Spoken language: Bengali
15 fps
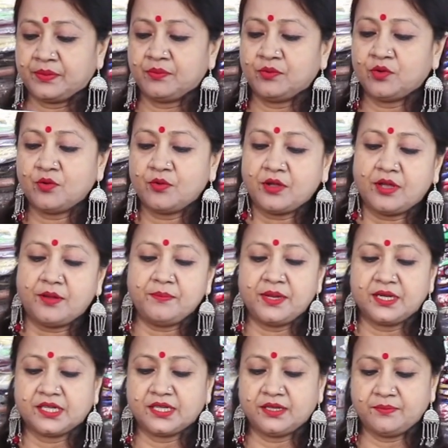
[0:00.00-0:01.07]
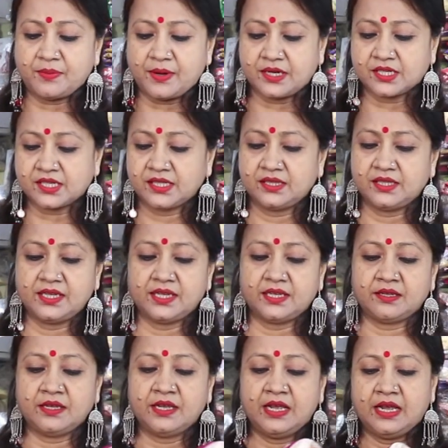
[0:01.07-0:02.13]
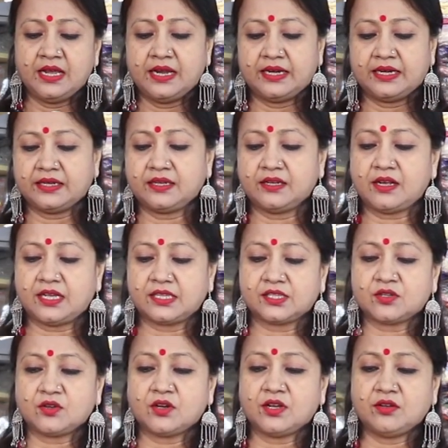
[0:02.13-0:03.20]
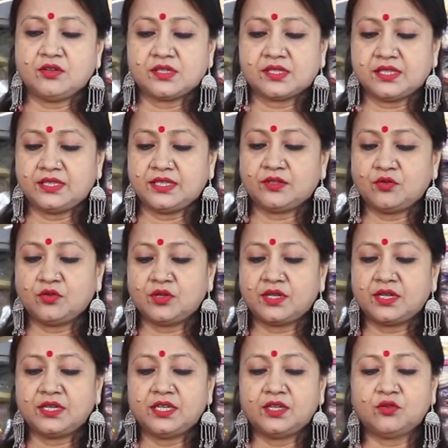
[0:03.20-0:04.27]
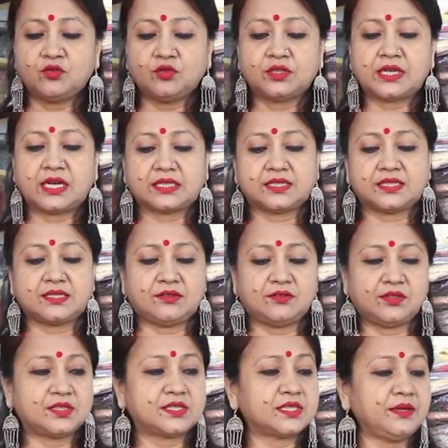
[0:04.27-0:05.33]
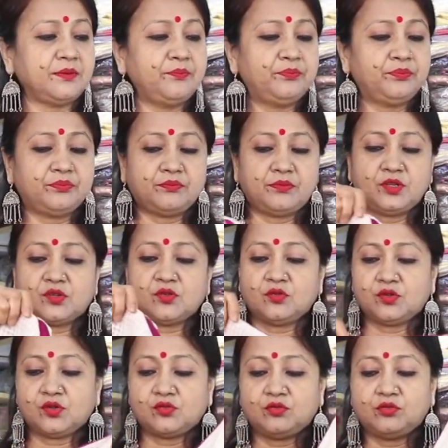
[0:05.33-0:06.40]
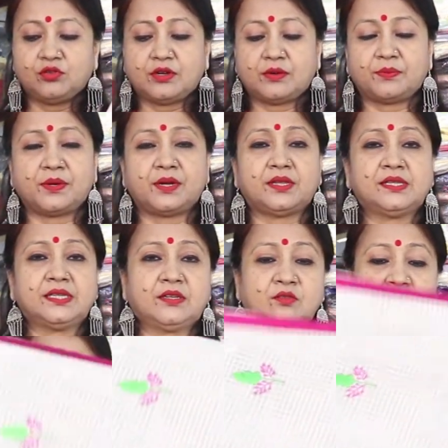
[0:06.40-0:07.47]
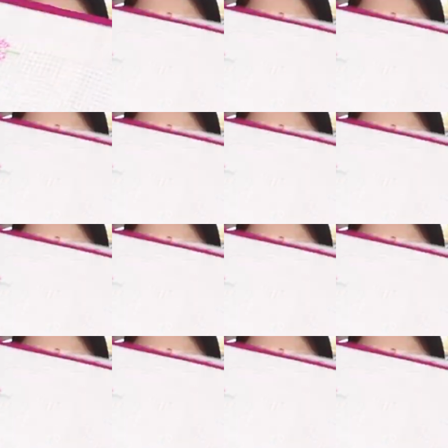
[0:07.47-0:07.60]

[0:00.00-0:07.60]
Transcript: পুরো মেশিন পাশি দিয়ে এটাকে কাজ করা হয়েছে দেখুন কি নিখুঁত কাজটা হয়েছে ভীষণ সুন্দর আপনারা যে কোনো